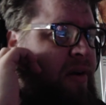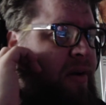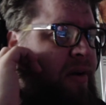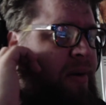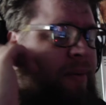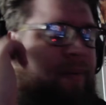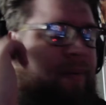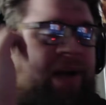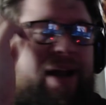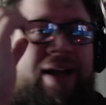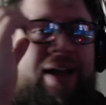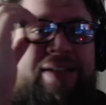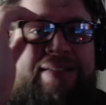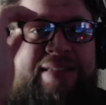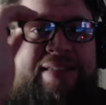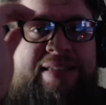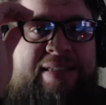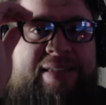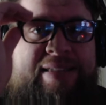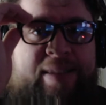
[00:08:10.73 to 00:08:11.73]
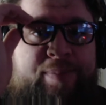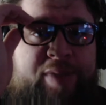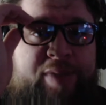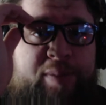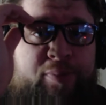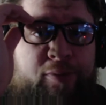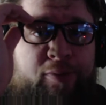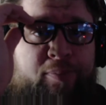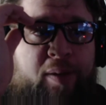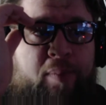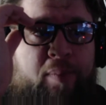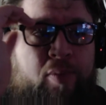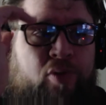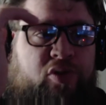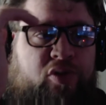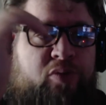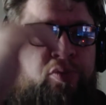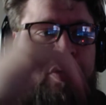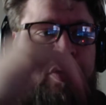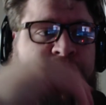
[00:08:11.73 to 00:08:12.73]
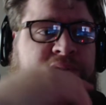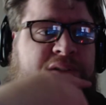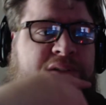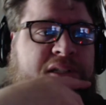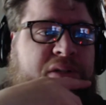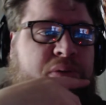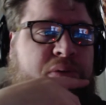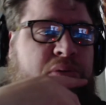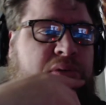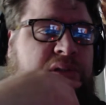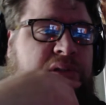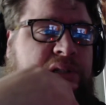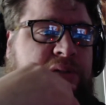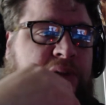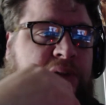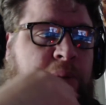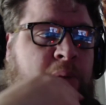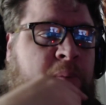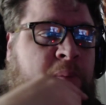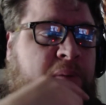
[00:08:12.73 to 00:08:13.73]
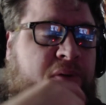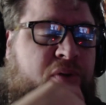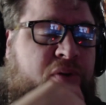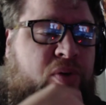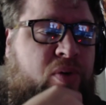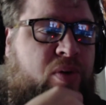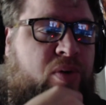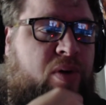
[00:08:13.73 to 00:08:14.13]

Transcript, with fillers: Ouais, si, c'est un petit peu par manque de motivation, c'est vraiment parce que.